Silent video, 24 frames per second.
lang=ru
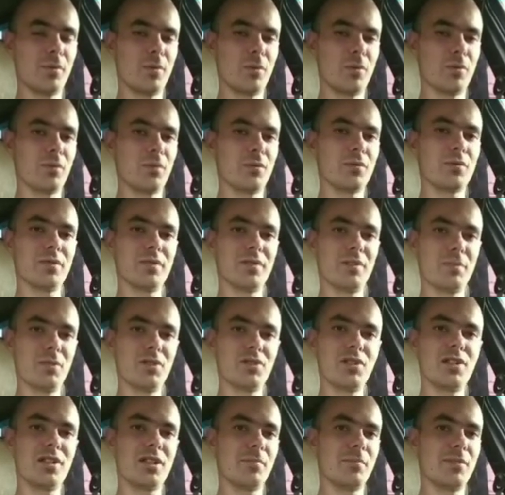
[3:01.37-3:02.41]
попробуй. Вот
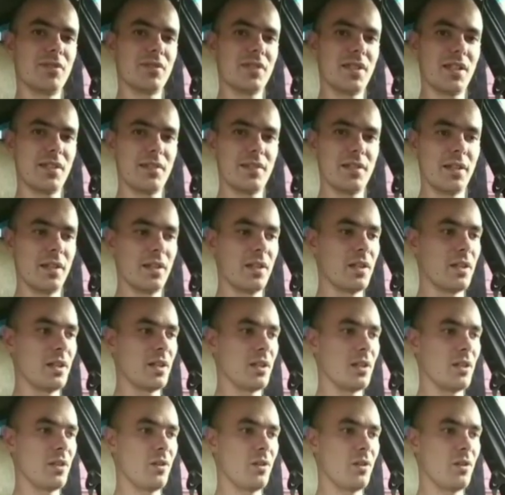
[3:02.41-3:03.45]
напишите обязательно
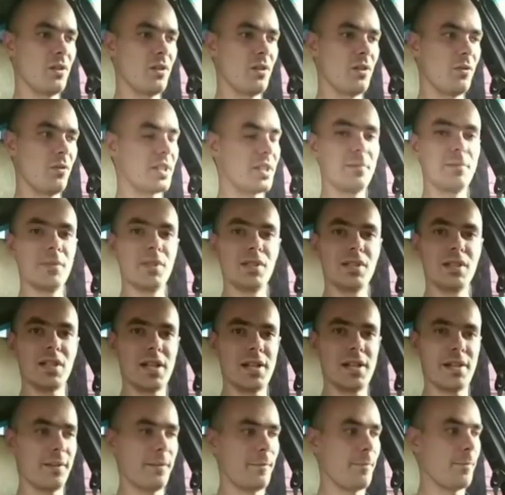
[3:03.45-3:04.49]
вот
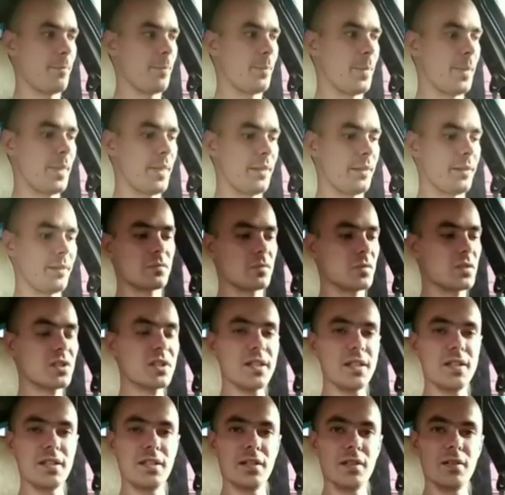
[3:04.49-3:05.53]
комментарии
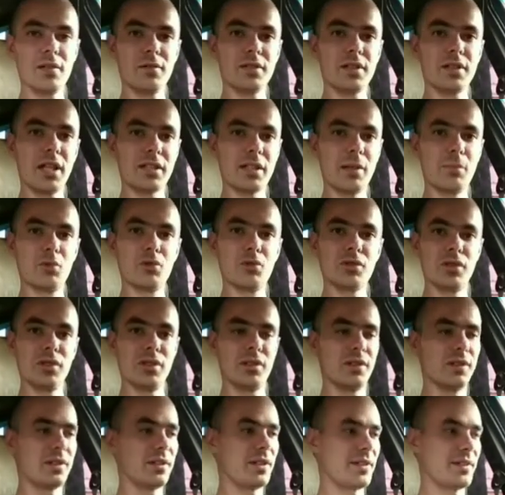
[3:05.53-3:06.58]
так, тому, что
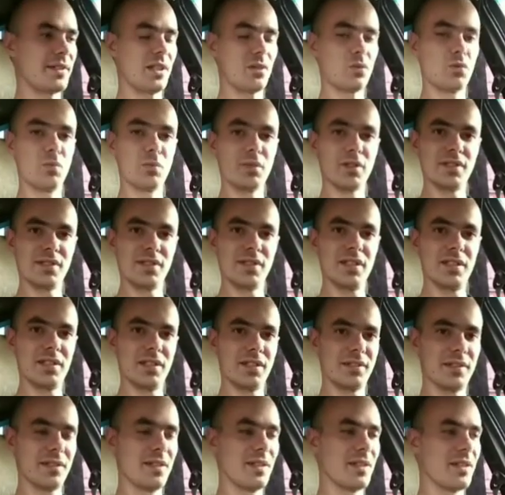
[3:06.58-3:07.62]
есть задумка
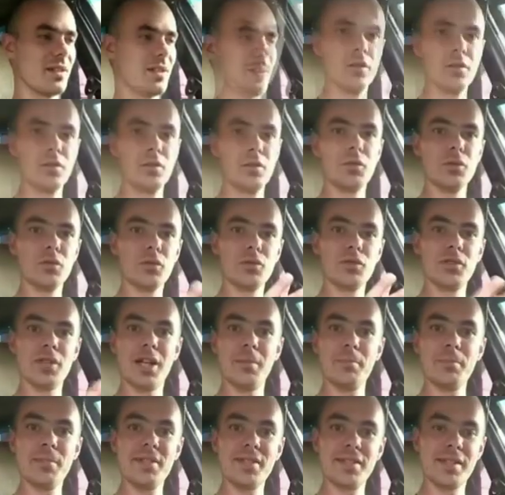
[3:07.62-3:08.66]
сделать. Ну вот,
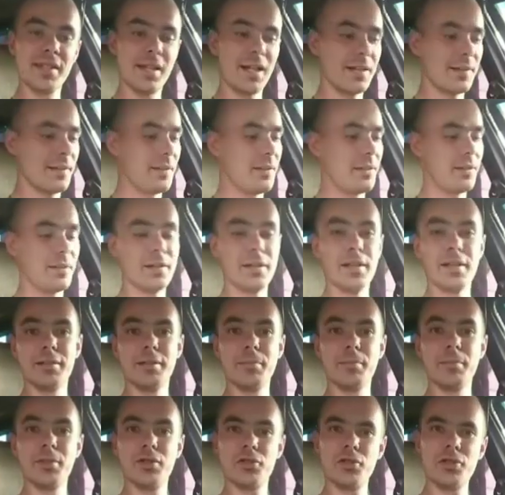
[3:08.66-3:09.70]
друзья, обязательно, да,
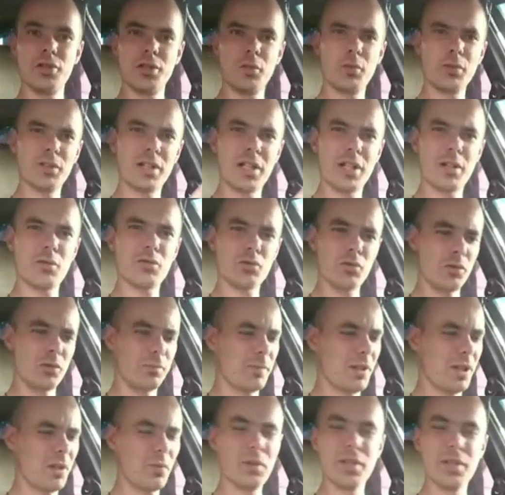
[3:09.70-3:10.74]
напишите хоть хороший, хоть
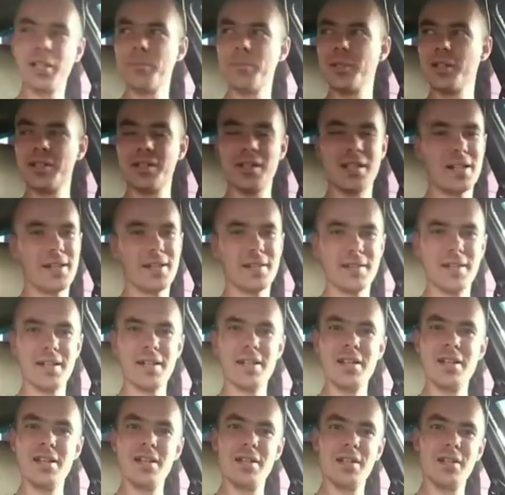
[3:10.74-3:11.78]
плохой комментарий,
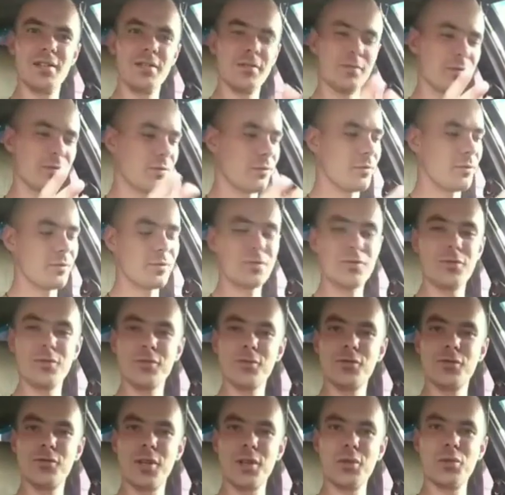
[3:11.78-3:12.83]
да, и вот,
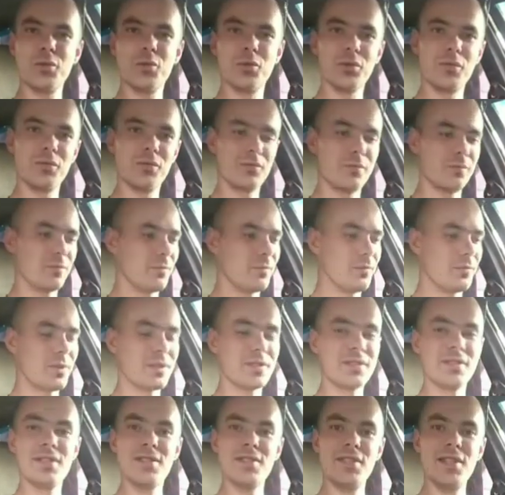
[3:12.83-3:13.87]
вот свое вот
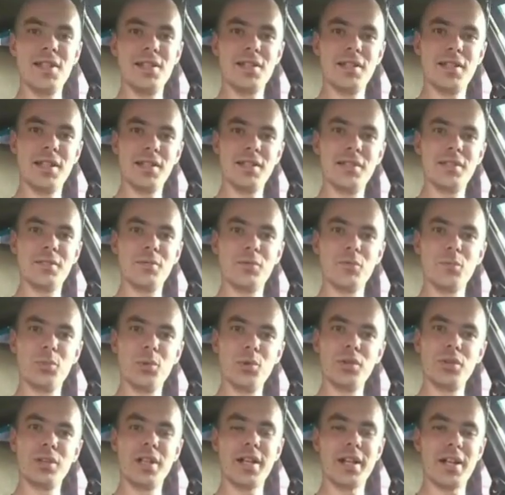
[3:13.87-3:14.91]
разъяснение дадите, вот
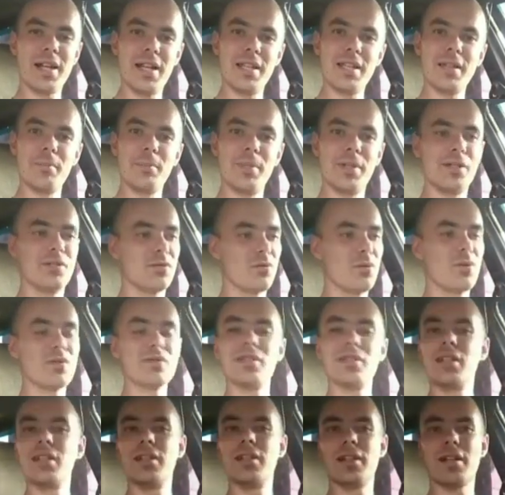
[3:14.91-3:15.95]
будет реально
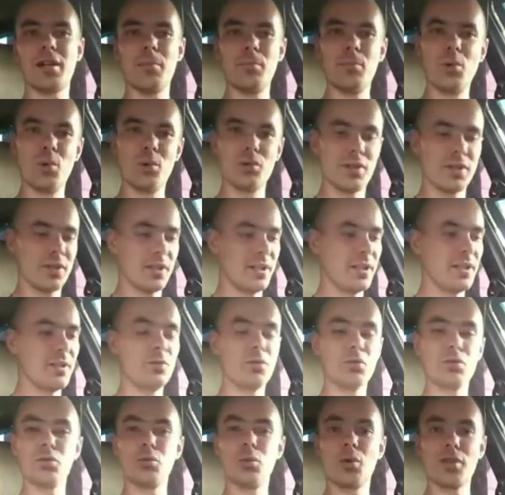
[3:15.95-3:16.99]
пылесос или работать, и
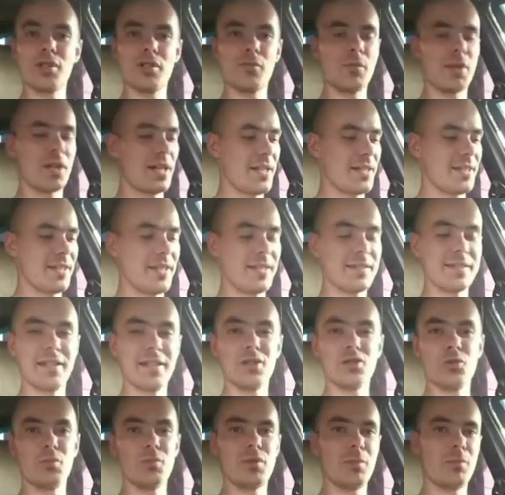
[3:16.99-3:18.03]
вот кто разбирается, я
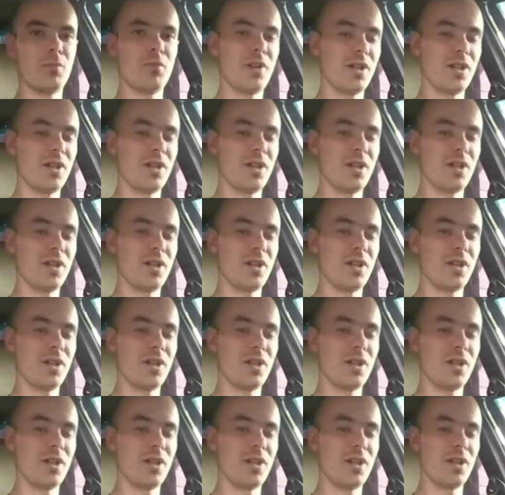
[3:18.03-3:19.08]
знаю, что у меня бывает, смотрит,
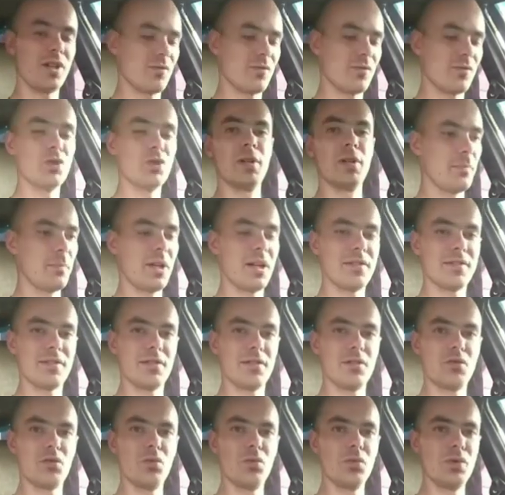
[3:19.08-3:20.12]
пишут там,
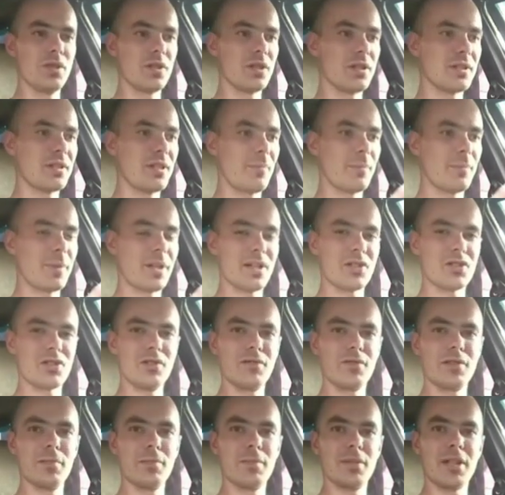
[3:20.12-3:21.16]
занимается тюнингом, там,
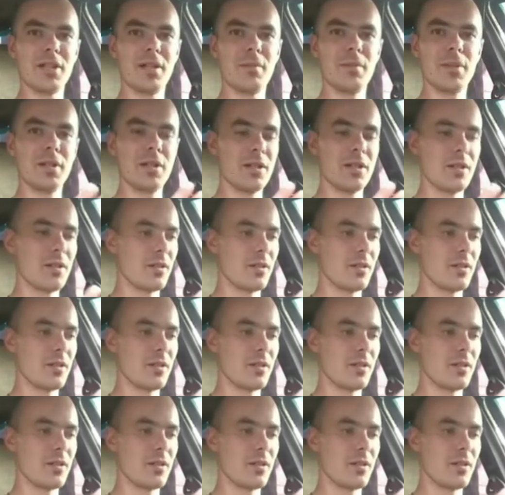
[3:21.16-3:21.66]
прошивками, там,